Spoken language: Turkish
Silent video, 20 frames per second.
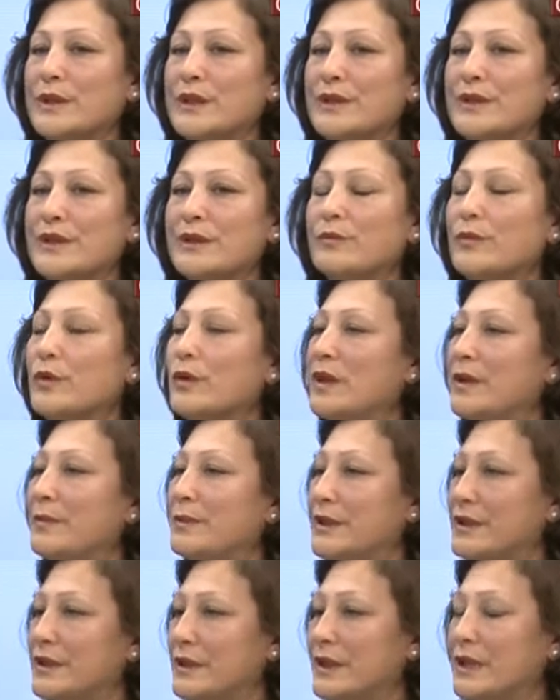için böyle
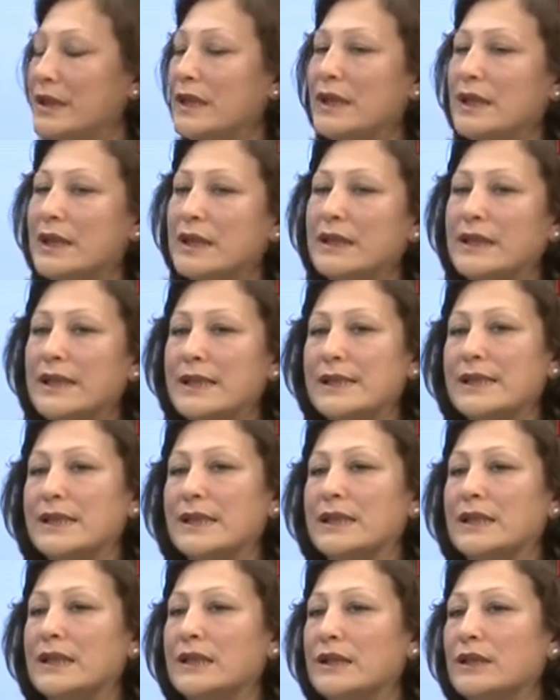bir
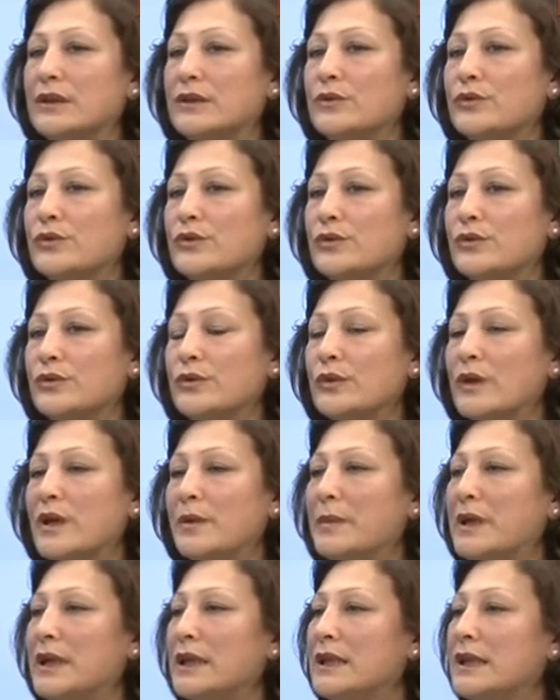gezi e, düşündük
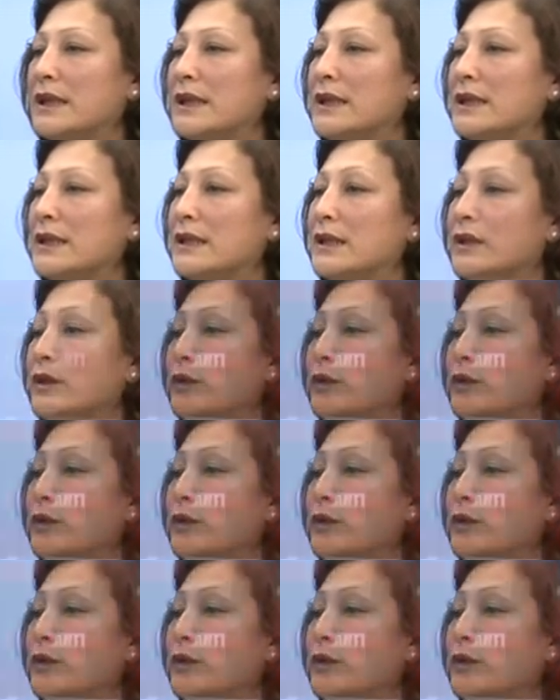ama e,